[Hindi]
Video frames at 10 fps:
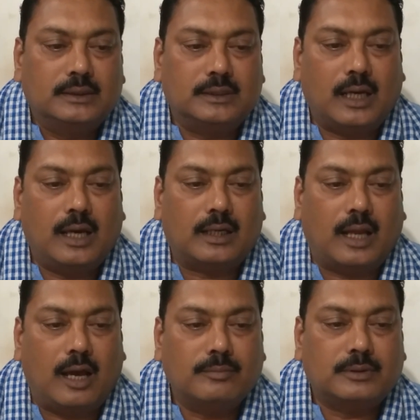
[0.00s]
जहाँ
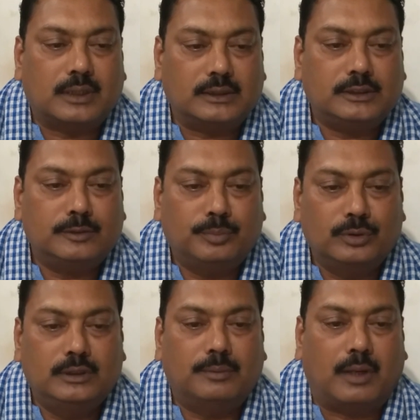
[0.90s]
राम कृष्ण
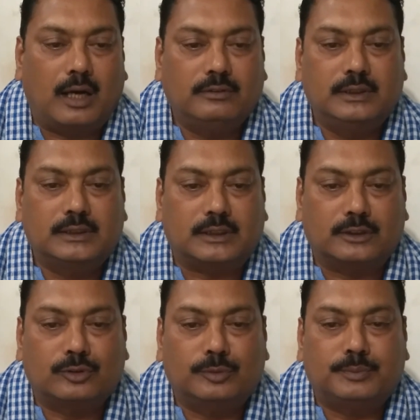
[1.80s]
बुद्ध महावीर
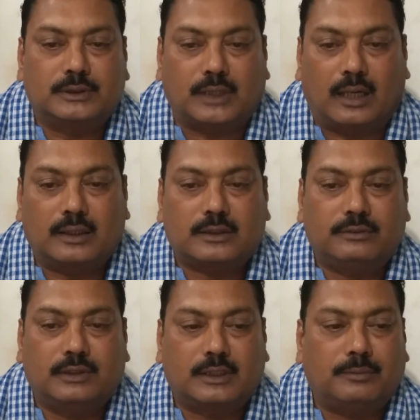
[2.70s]
चंद्रगुप्त
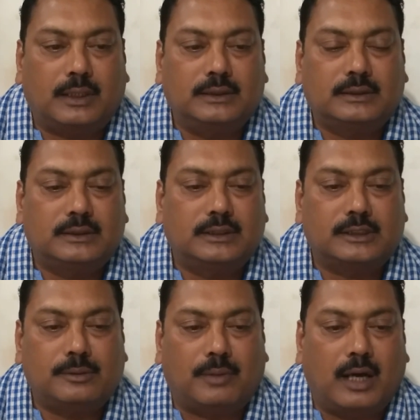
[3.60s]
चाणक्य विक्रमादित्य
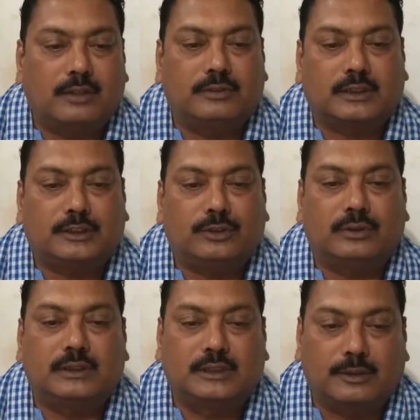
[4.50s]
जैसे महान
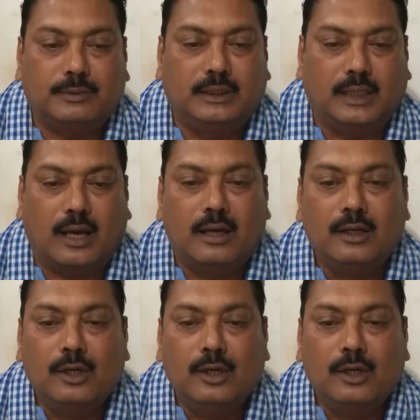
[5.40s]
व्यक्तियों ने जन्म लिया